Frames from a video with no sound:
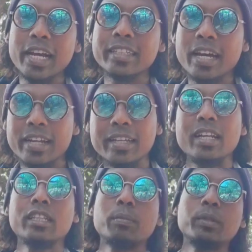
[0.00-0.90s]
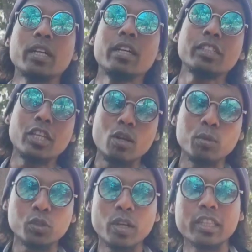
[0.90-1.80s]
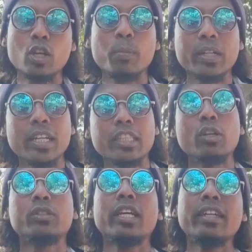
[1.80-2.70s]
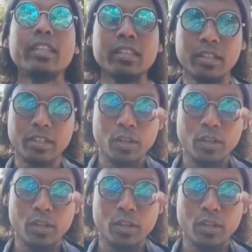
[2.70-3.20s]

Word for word: जानकारी के लिए तब तक हंसते रहो मुस्कुराते रहो मचाते रहो जय हिंद